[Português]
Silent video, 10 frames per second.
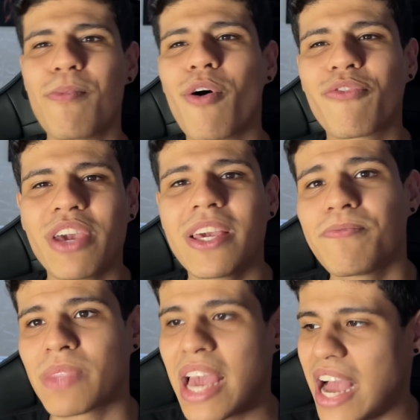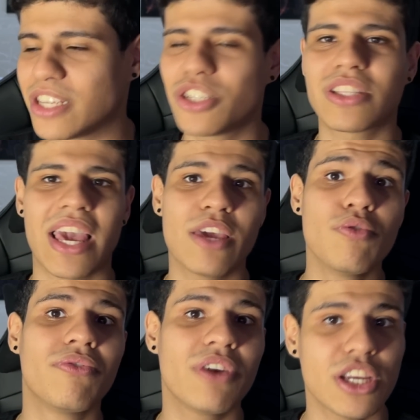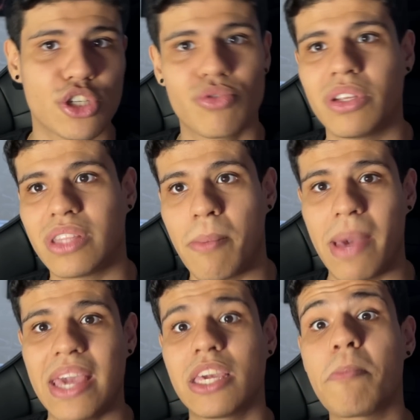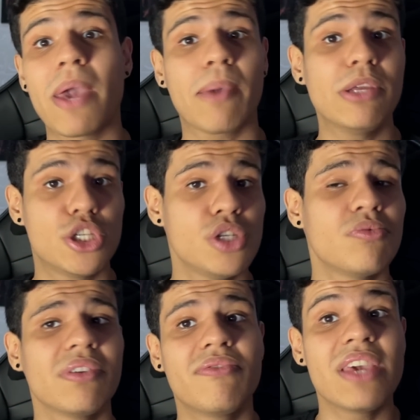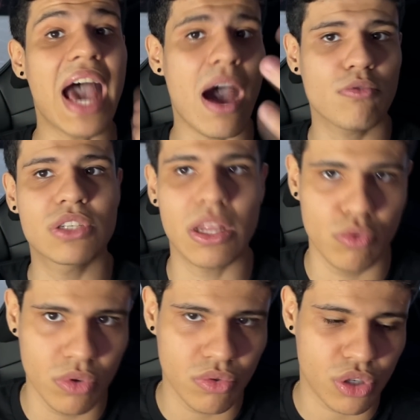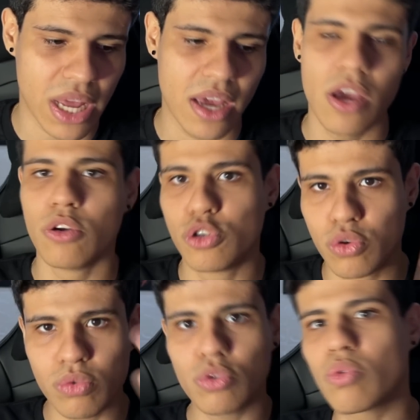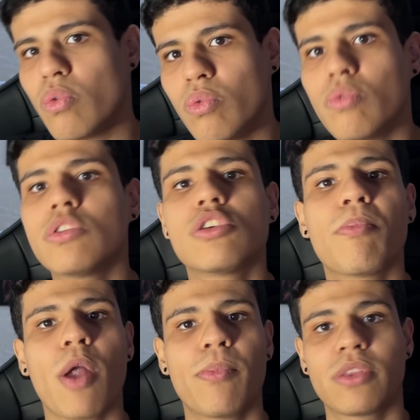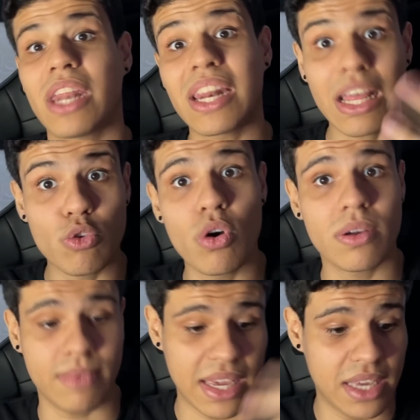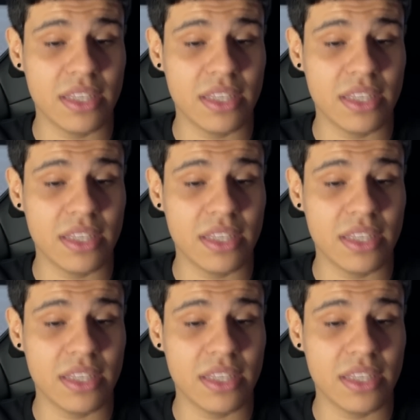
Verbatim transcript: por fim, a gente tem aí o Vesturi também, que permitiu enviar os alunos, né, junto com o seu próprio treinador, né, que